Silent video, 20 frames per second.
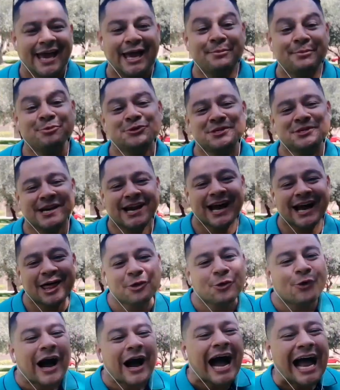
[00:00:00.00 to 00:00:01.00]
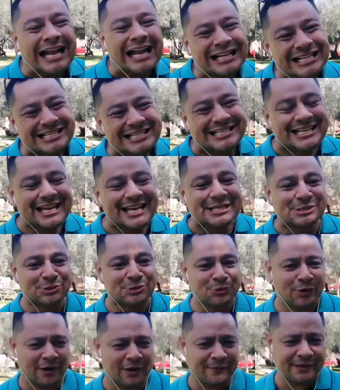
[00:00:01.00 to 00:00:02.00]
Hemos llegado al
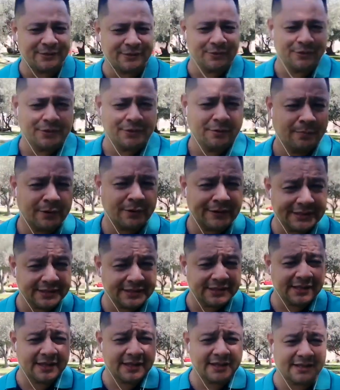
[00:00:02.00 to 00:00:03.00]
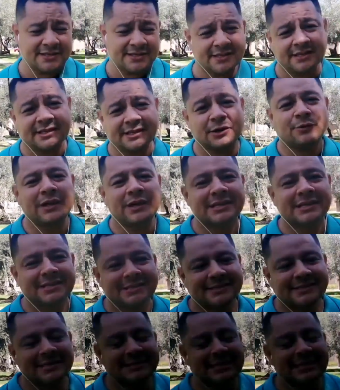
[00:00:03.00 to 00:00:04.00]
sexto hábito, pero antes de decirte cuál es este